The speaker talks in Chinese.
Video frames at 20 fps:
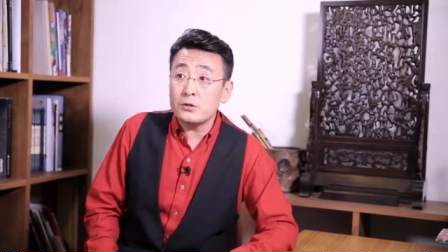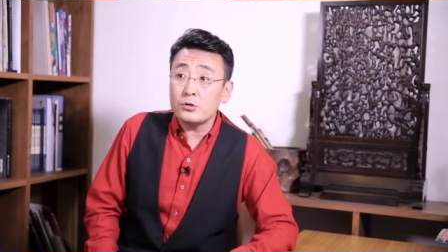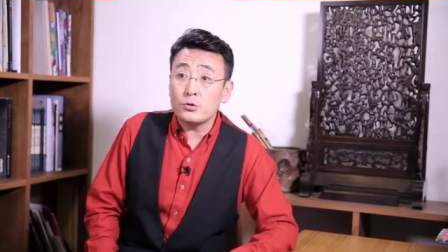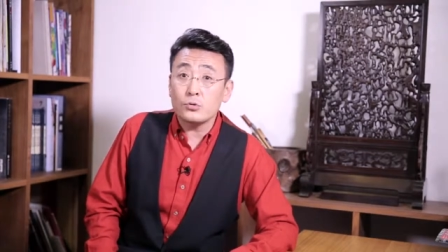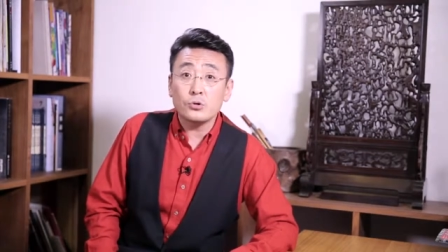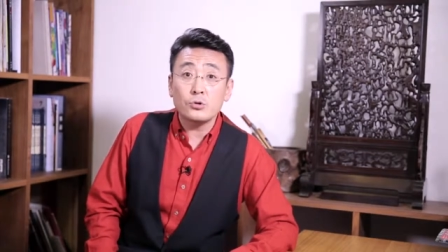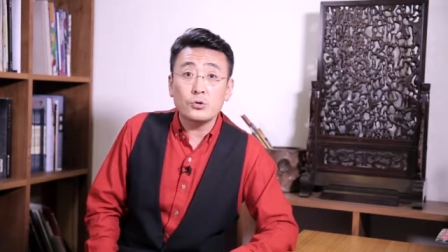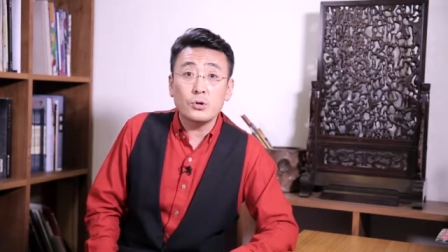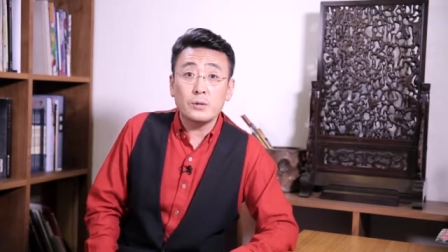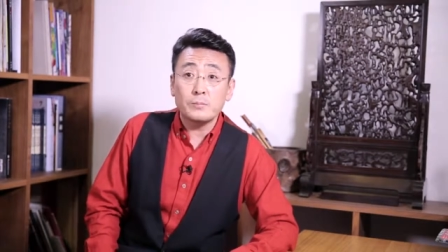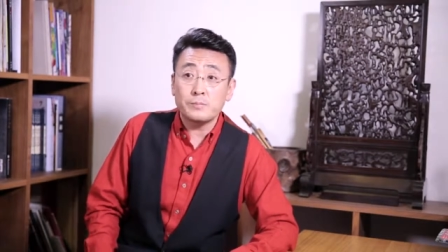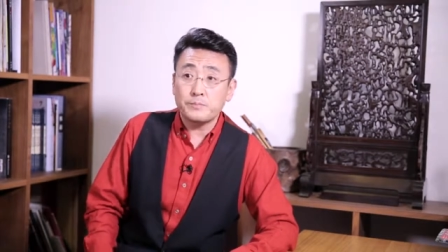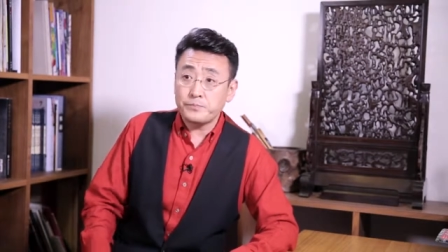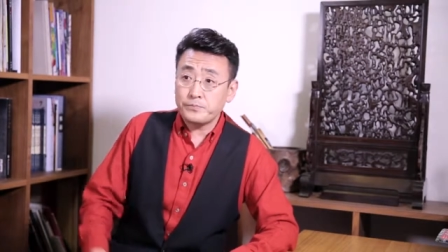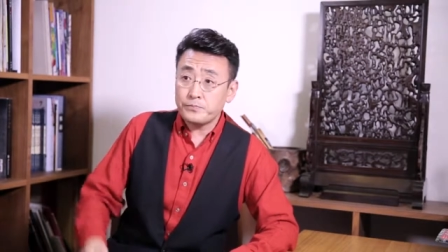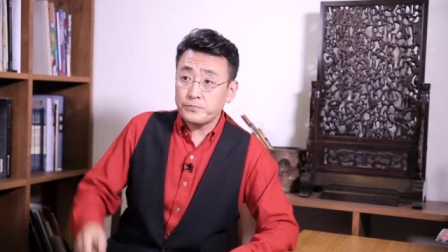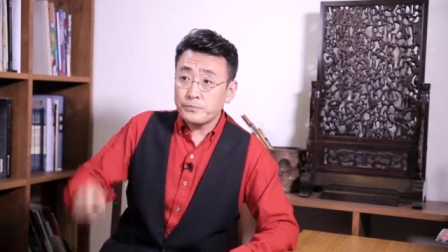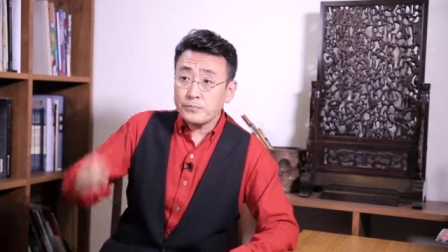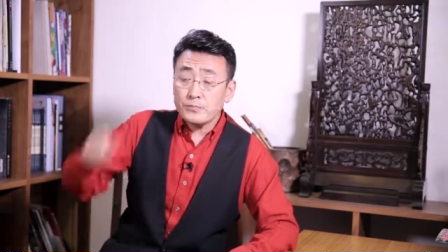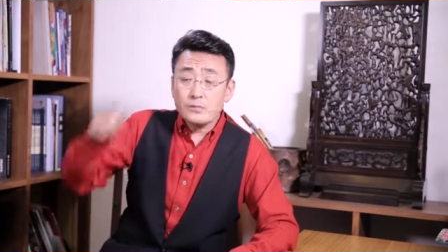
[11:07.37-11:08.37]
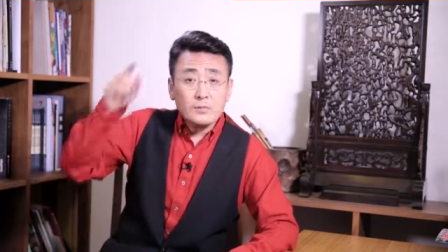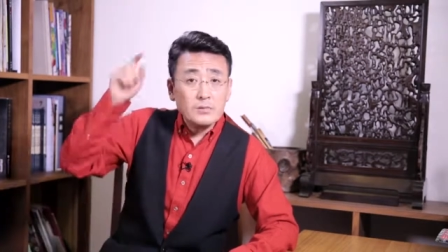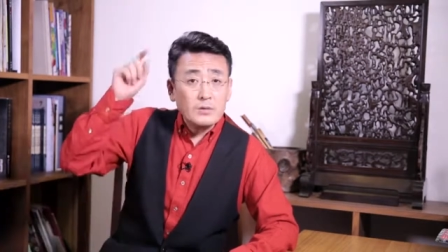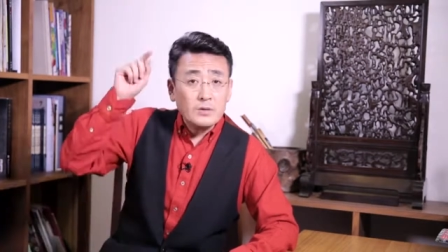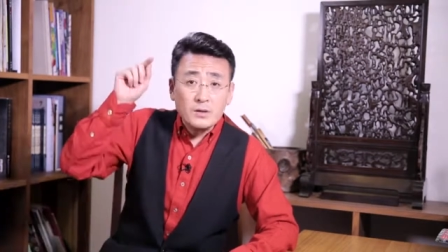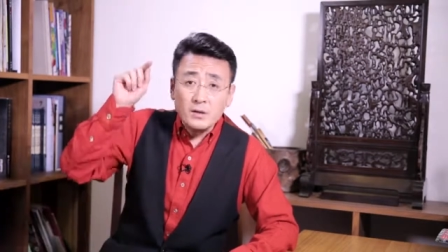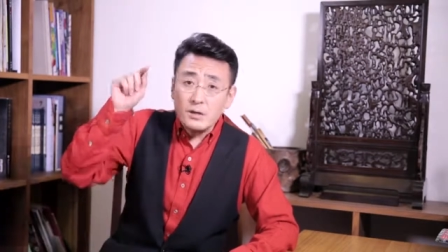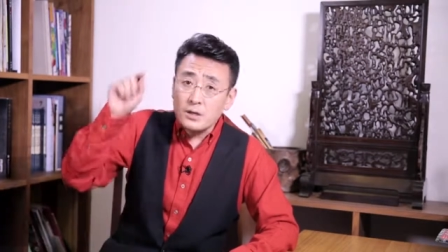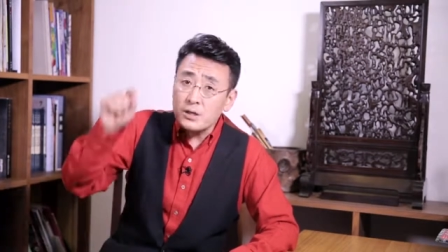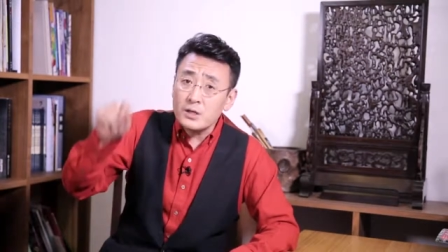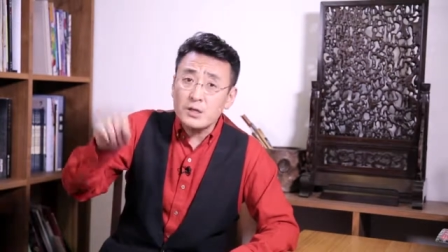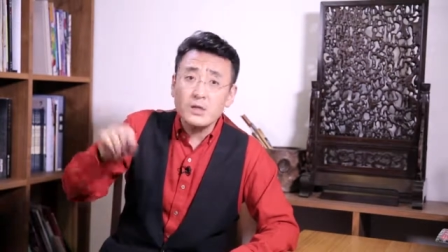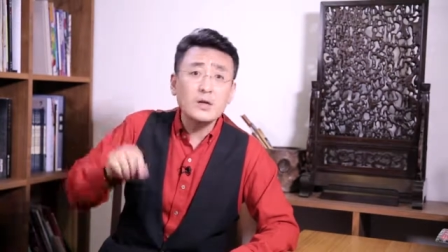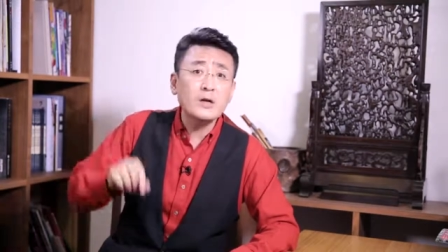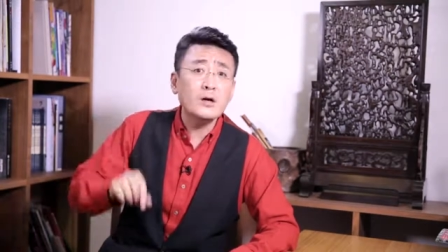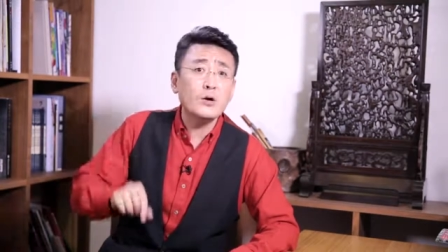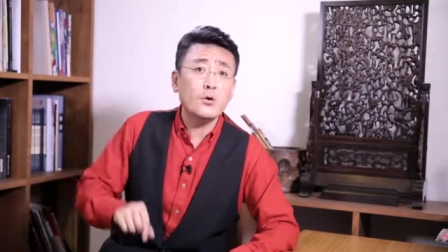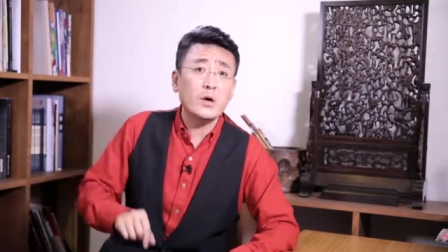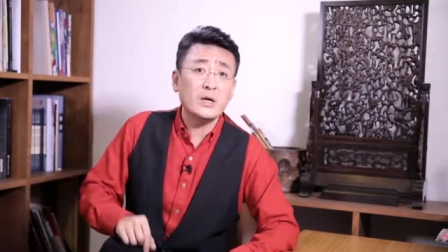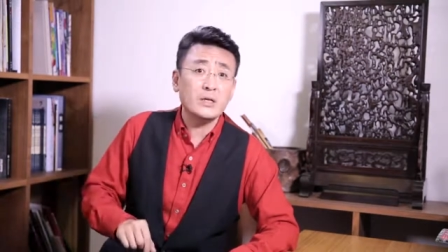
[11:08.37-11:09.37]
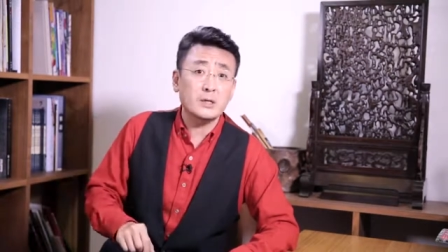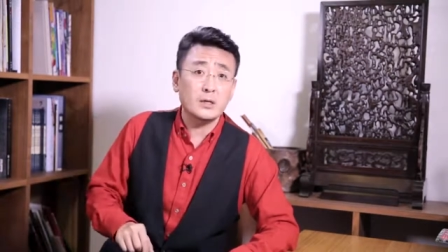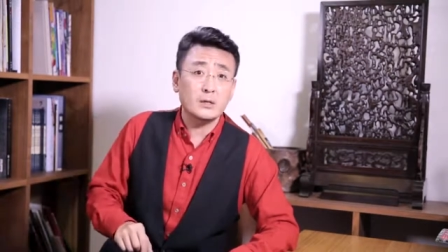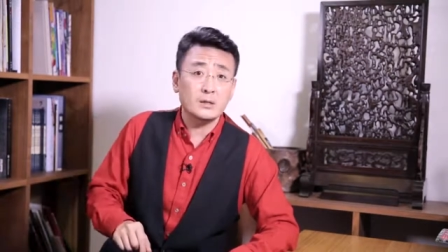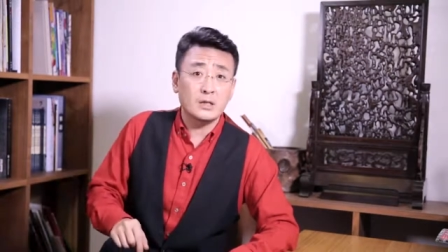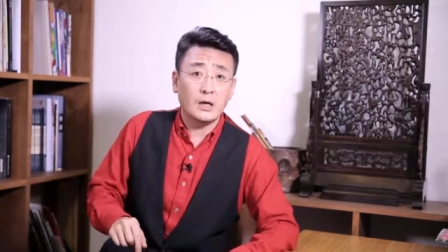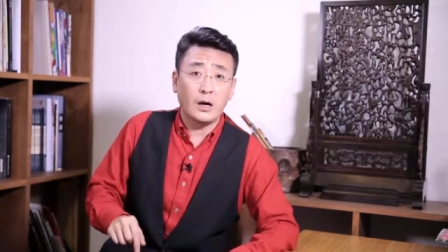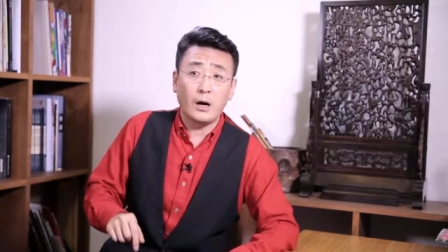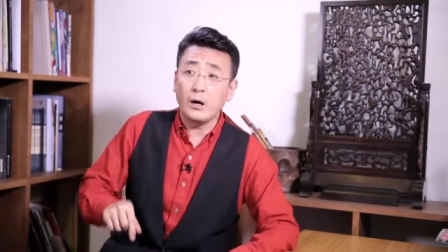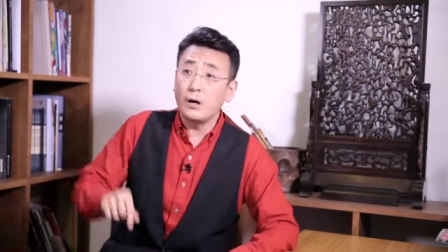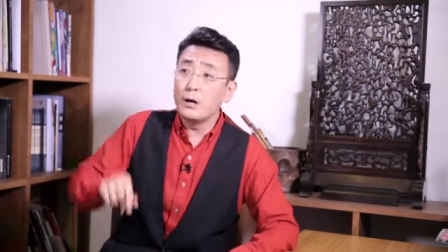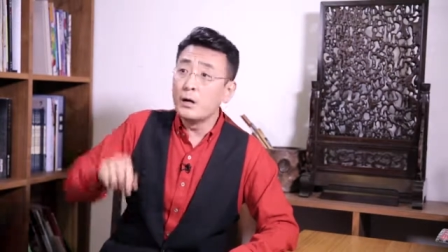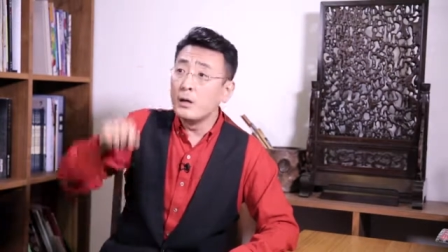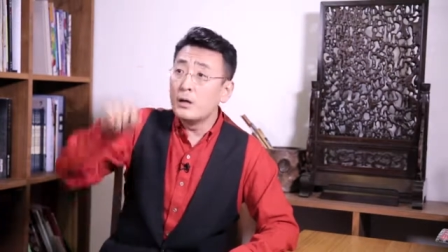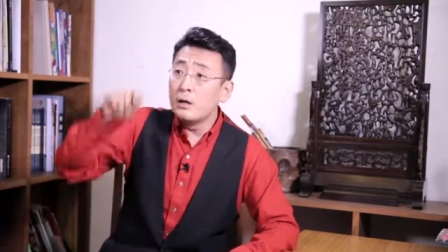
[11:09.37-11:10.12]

就是说客观上讲，